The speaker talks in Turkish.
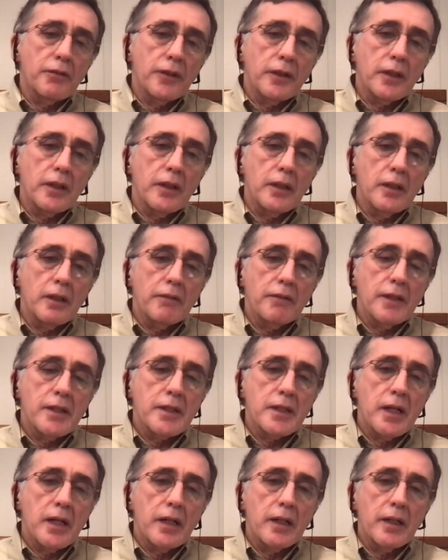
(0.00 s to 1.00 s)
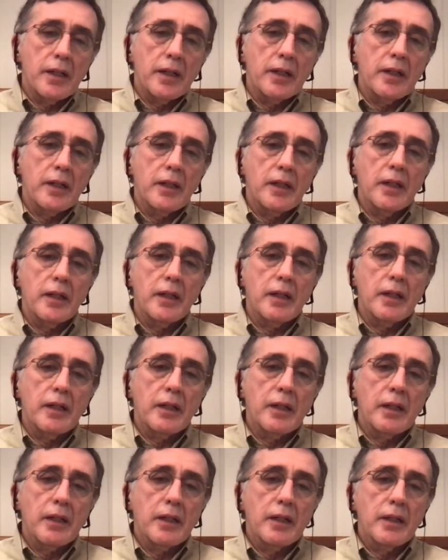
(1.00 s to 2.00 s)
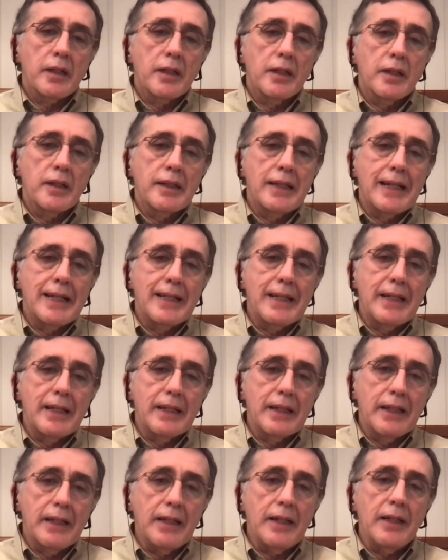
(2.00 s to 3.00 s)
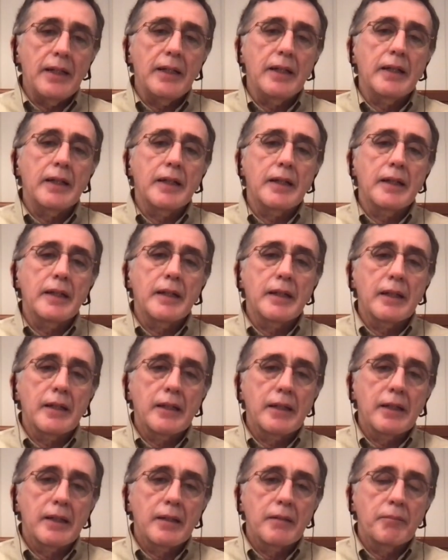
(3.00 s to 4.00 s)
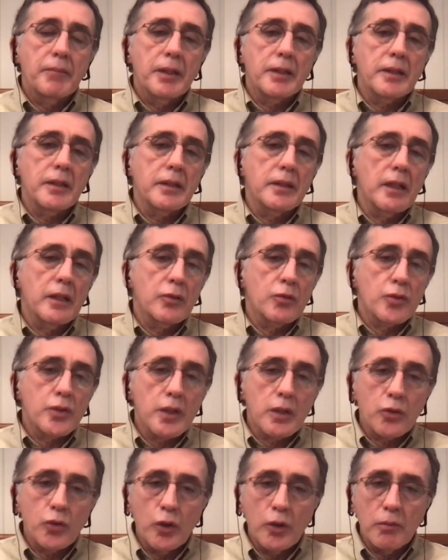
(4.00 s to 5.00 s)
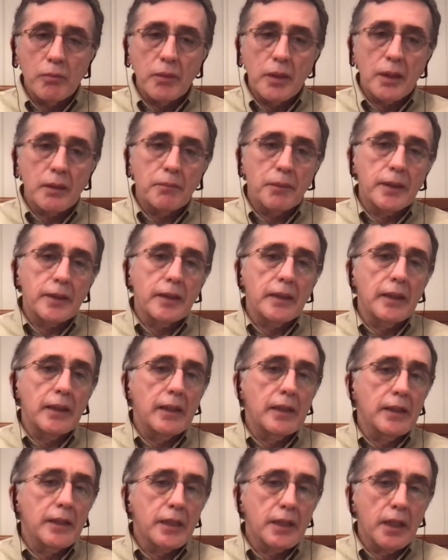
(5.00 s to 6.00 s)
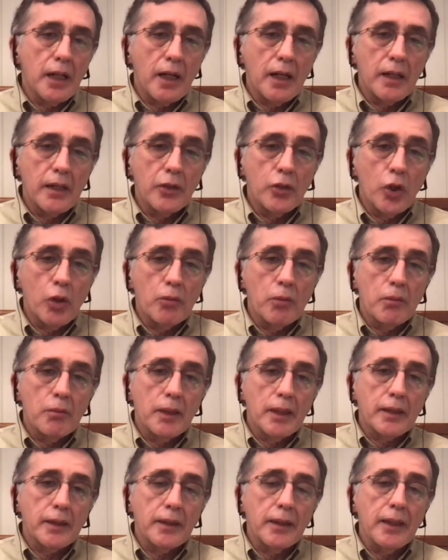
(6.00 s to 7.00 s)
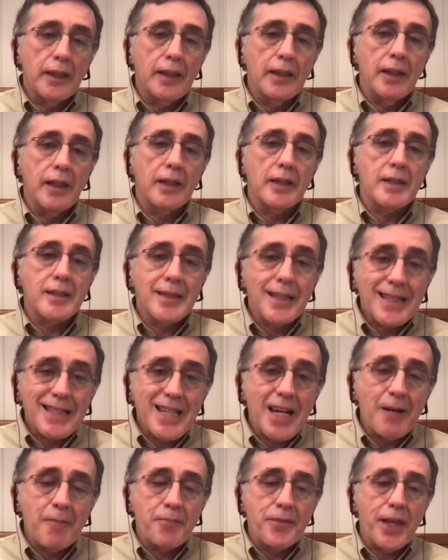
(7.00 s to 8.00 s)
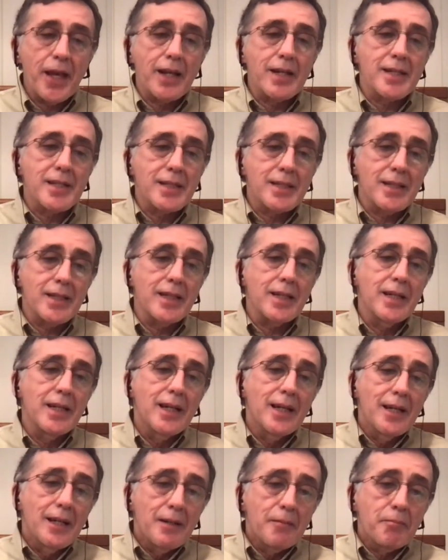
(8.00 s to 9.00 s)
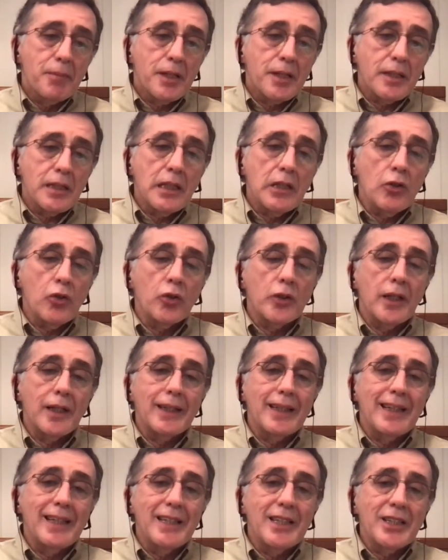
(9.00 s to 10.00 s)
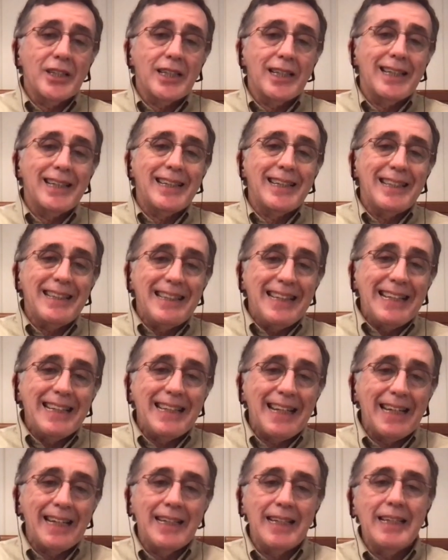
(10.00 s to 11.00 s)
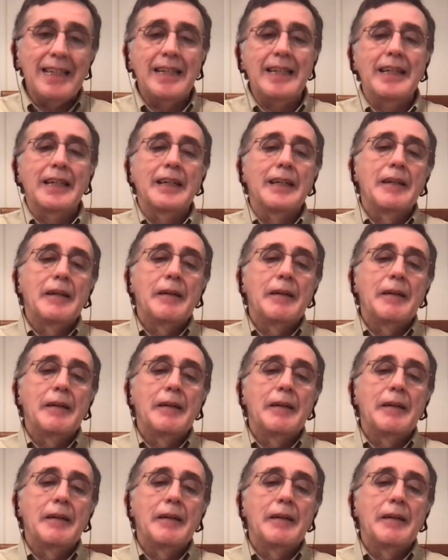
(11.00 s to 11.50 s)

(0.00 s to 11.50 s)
fakirlik vesairenin nedeni e, batıdan uzak olmak, batıyla ilişki halinde olmamak değil. Aslında tam tersi batıyla olan ilişkilerin niteliği